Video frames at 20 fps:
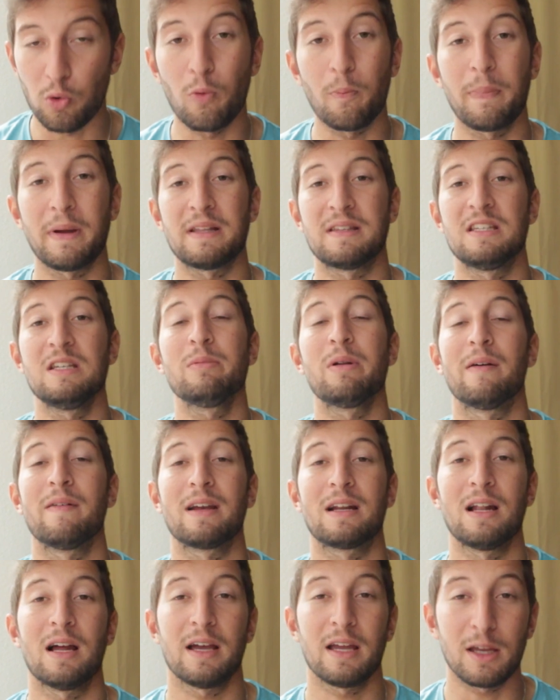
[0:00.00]
compatibles
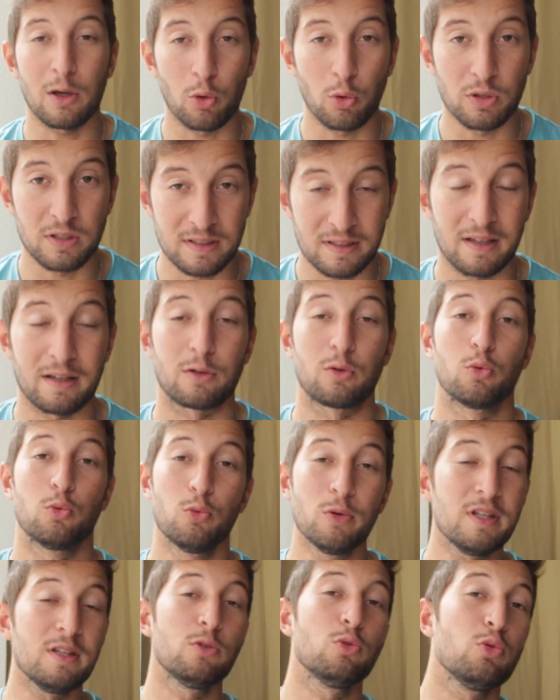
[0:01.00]
avec la Hero 5
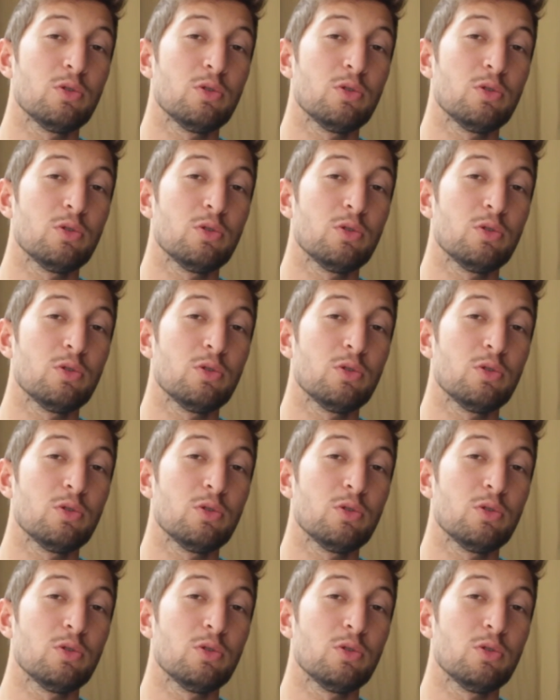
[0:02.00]
Oui,